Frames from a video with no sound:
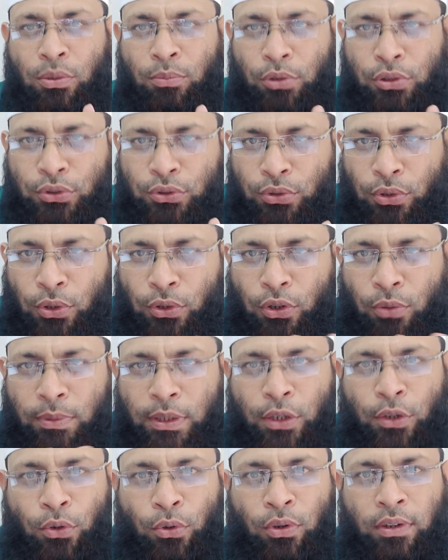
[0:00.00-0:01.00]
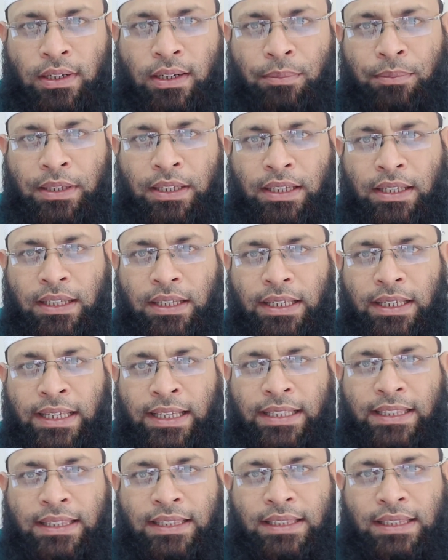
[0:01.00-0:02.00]
সমস্ত রকমের নোংরামি
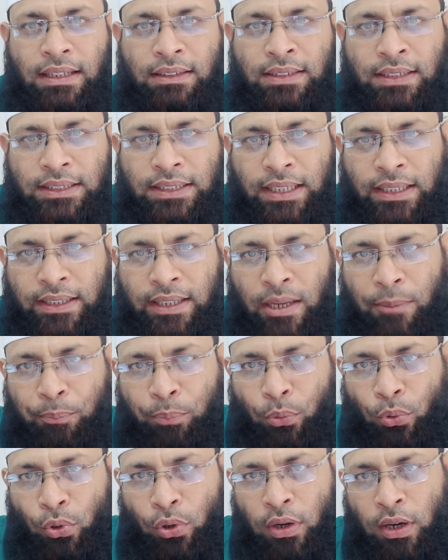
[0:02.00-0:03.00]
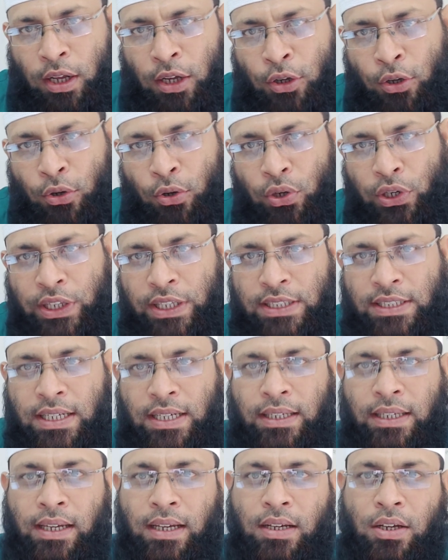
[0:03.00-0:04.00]
ইত্যাদি থেকে পূর্ণাঙ্গ
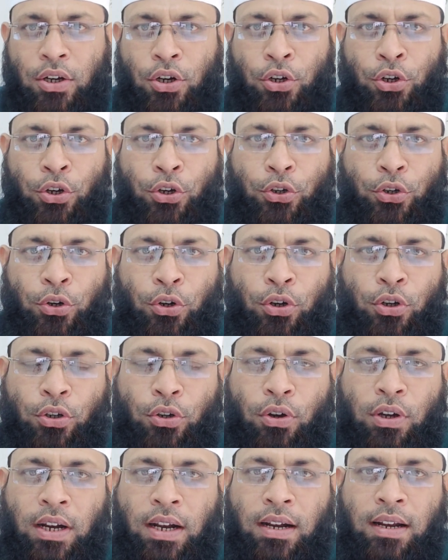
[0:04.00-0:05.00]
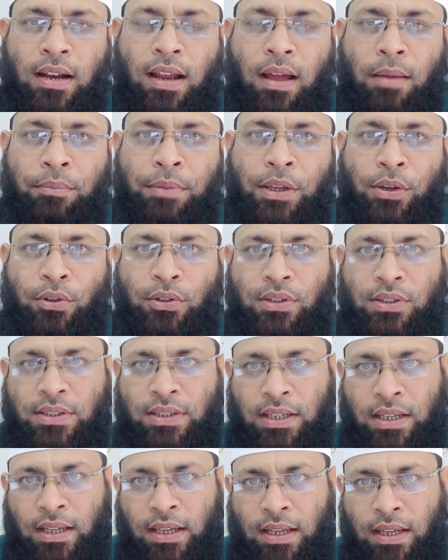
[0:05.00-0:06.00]
নিজেকে কন্ট্রোল করার নামই
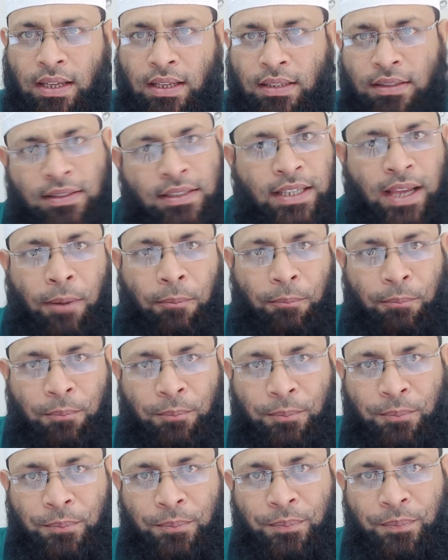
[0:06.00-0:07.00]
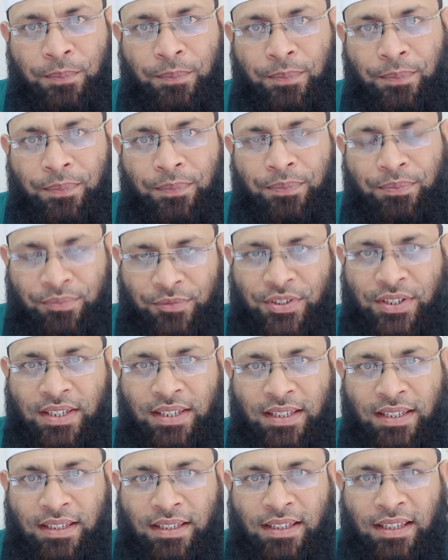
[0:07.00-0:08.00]
হচ্ছে সিয়াম
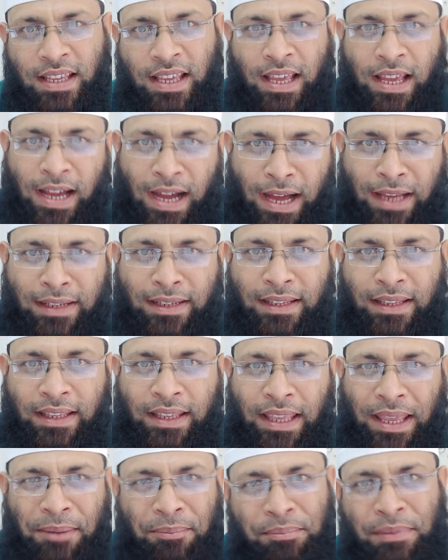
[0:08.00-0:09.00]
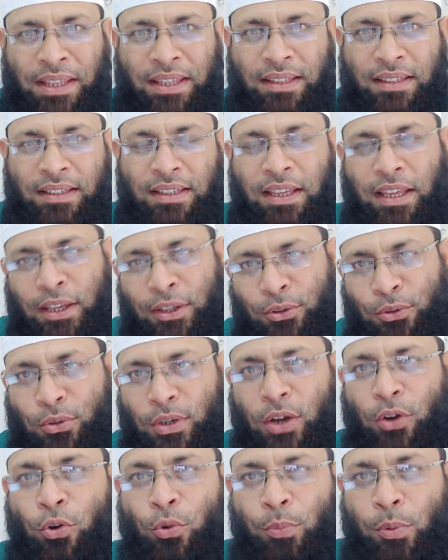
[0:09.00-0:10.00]
জি আর এমনি
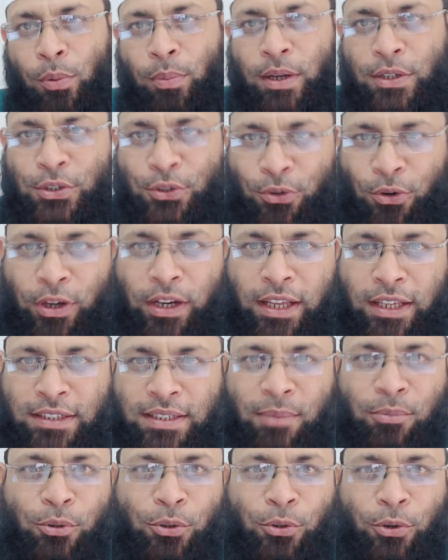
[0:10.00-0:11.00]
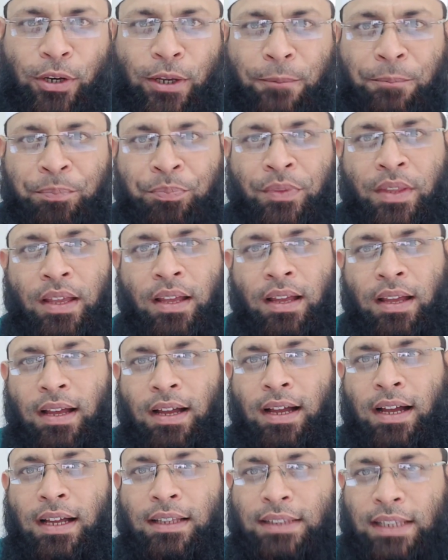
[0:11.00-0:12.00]
হিন্দুরা উপবাস করে যেমন করে
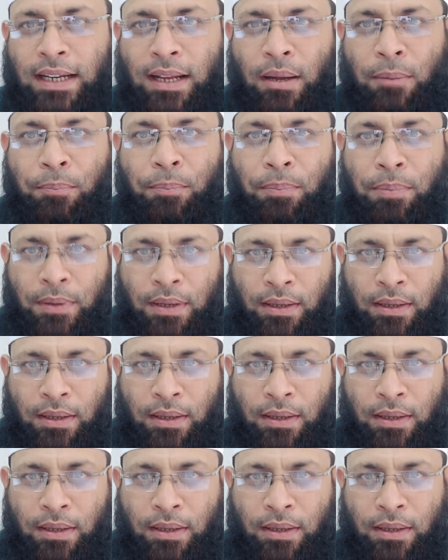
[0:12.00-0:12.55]
তারা